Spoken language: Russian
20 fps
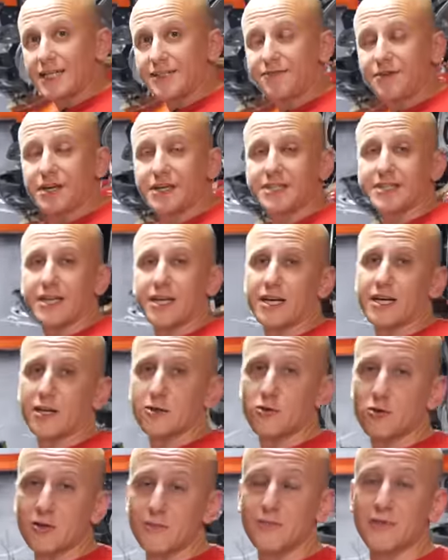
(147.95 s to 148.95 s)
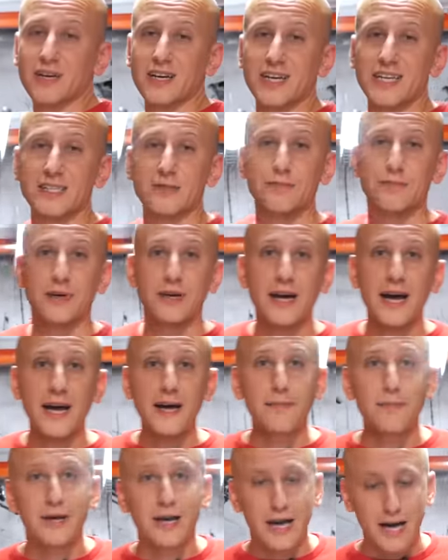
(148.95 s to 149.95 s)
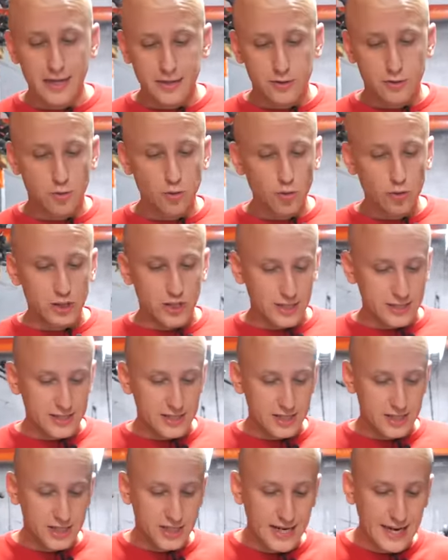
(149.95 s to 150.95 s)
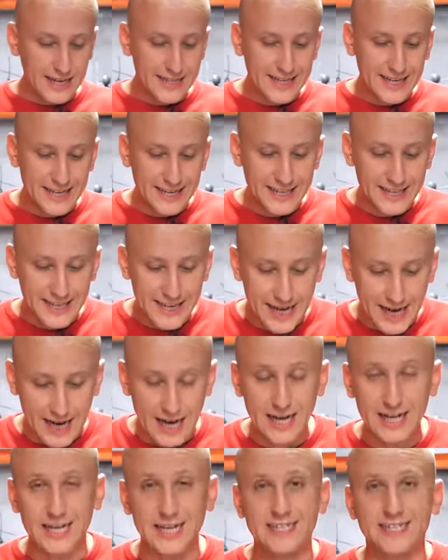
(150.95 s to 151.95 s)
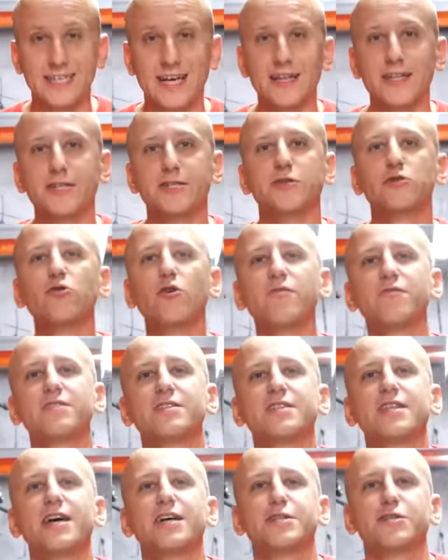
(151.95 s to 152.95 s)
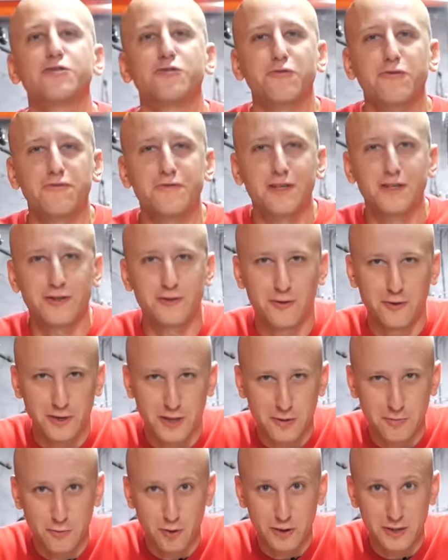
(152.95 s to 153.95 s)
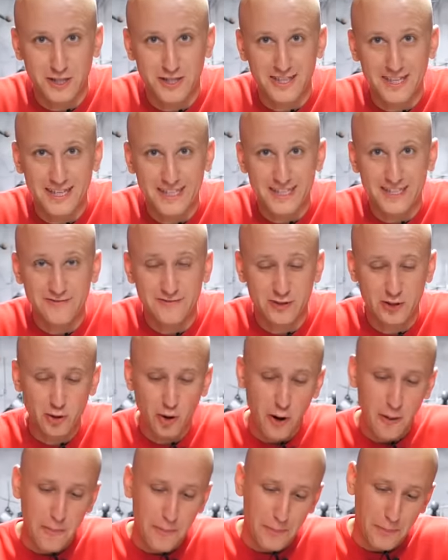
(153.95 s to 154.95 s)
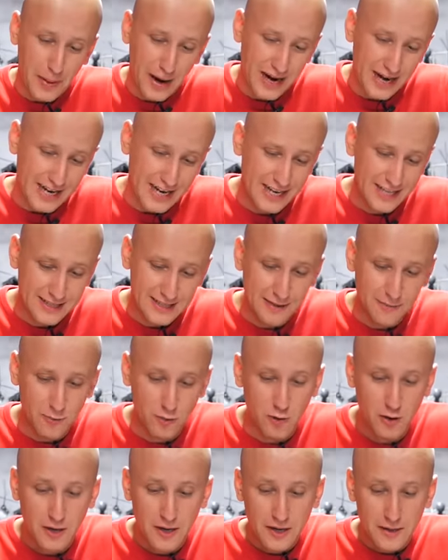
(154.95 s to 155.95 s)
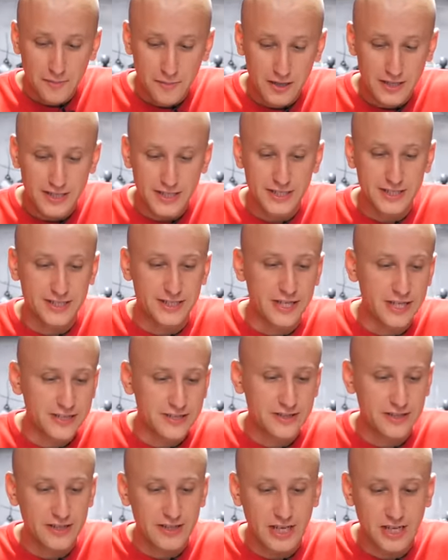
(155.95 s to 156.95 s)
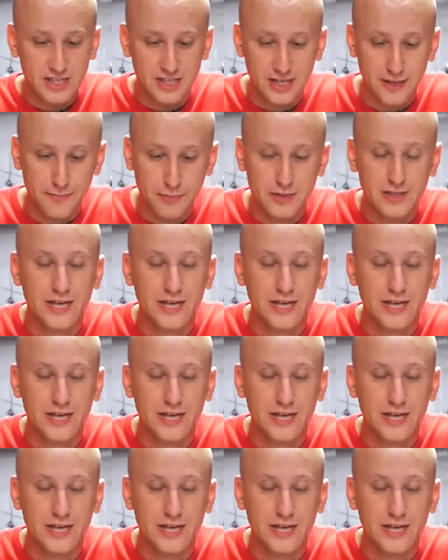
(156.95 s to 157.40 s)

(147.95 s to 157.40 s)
На двигателе, который мы разбираем, катушек зажигания не оказалось. Но вы знаете, что в автостронге можно найти все, поэтому мы, естественно, нашли